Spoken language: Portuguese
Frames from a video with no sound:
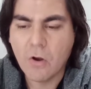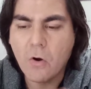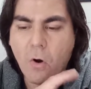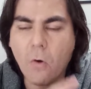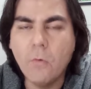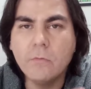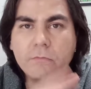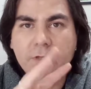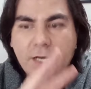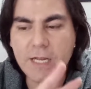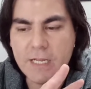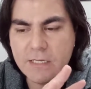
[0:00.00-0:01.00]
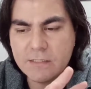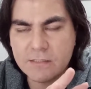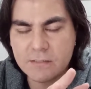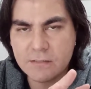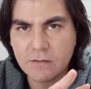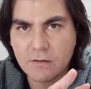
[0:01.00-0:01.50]
com
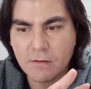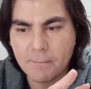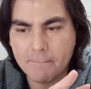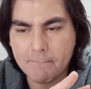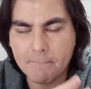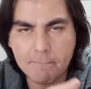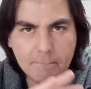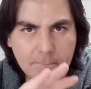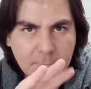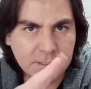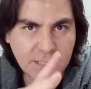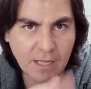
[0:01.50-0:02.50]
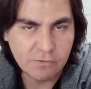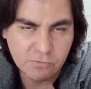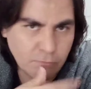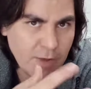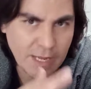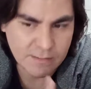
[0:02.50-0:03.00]
três
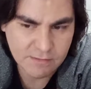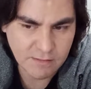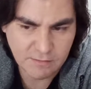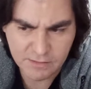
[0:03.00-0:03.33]
mandatos ou mais, né?